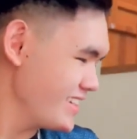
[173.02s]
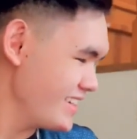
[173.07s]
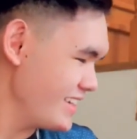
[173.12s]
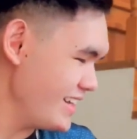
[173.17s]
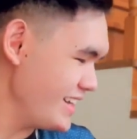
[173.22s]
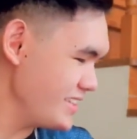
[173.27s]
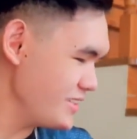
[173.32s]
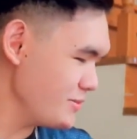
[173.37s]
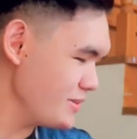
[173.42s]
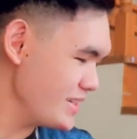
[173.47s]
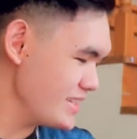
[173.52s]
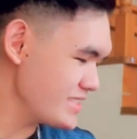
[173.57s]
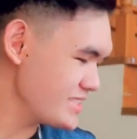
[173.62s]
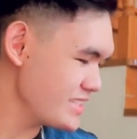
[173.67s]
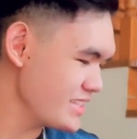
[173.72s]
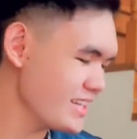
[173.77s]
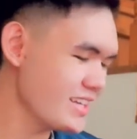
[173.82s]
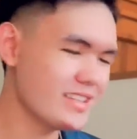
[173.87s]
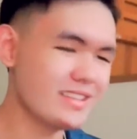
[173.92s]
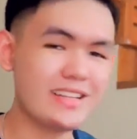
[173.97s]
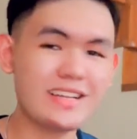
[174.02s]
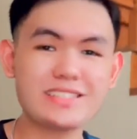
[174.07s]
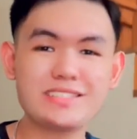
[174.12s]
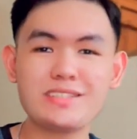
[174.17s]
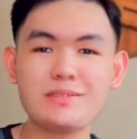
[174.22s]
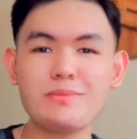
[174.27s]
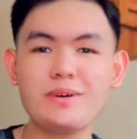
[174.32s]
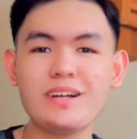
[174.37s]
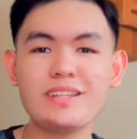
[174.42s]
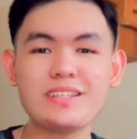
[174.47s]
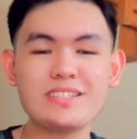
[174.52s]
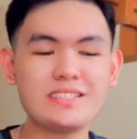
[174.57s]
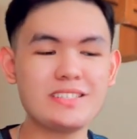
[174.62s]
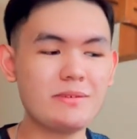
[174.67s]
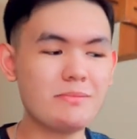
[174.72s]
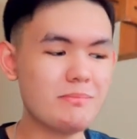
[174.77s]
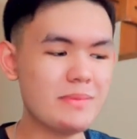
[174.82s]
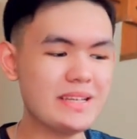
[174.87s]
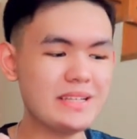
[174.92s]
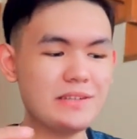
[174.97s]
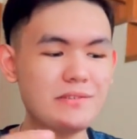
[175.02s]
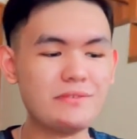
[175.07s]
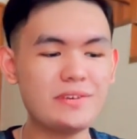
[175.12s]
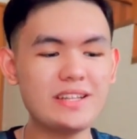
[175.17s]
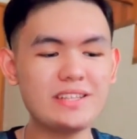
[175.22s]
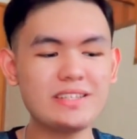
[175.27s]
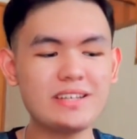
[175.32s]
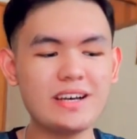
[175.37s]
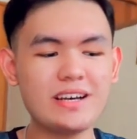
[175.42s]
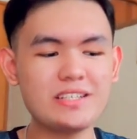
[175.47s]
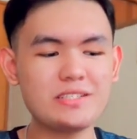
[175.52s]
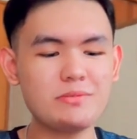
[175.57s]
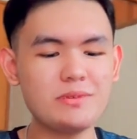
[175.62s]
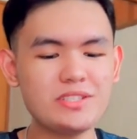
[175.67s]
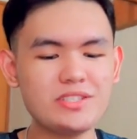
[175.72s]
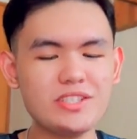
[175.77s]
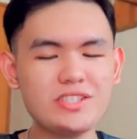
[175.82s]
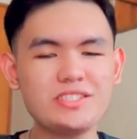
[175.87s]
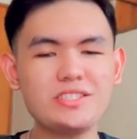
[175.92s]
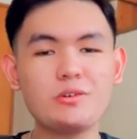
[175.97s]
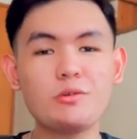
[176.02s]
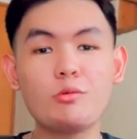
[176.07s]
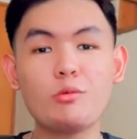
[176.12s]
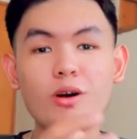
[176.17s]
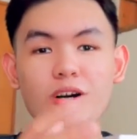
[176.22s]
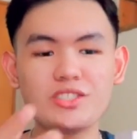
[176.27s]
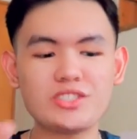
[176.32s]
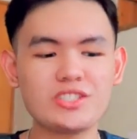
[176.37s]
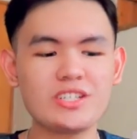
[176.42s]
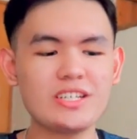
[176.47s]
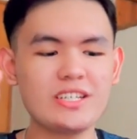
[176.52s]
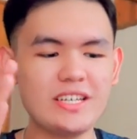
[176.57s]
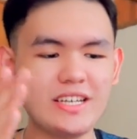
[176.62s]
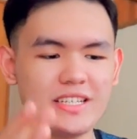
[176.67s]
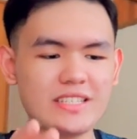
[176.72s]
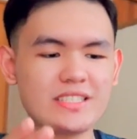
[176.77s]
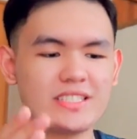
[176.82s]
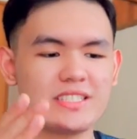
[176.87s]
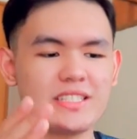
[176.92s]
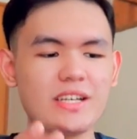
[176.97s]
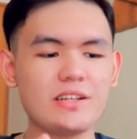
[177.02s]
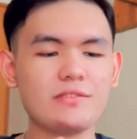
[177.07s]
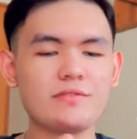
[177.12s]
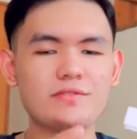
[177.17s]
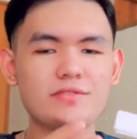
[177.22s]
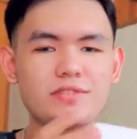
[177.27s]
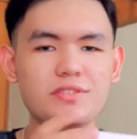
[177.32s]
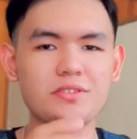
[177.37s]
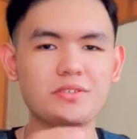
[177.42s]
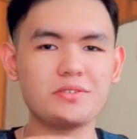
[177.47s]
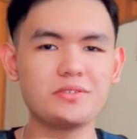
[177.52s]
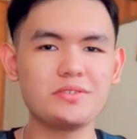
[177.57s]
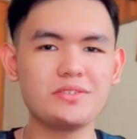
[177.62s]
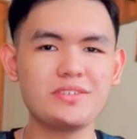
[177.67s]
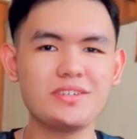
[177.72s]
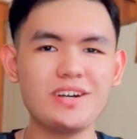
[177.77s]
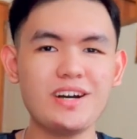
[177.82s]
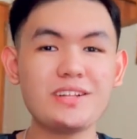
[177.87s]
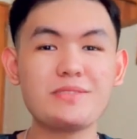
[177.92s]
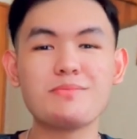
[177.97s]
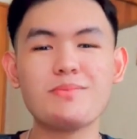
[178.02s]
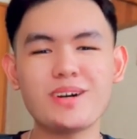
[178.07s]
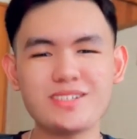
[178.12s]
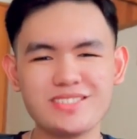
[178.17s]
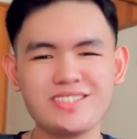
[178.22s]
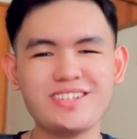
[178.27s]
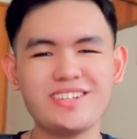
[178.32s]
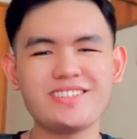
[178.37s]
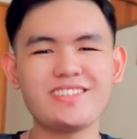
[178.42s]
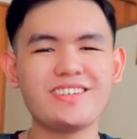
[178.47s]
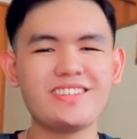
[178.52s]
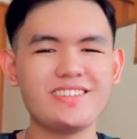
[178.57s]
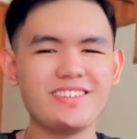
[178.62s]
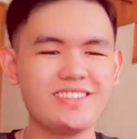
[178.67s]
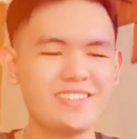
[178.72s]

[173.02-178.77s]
Anyways, next naman is the main event guys which is the watch itself. So, unbox na natin.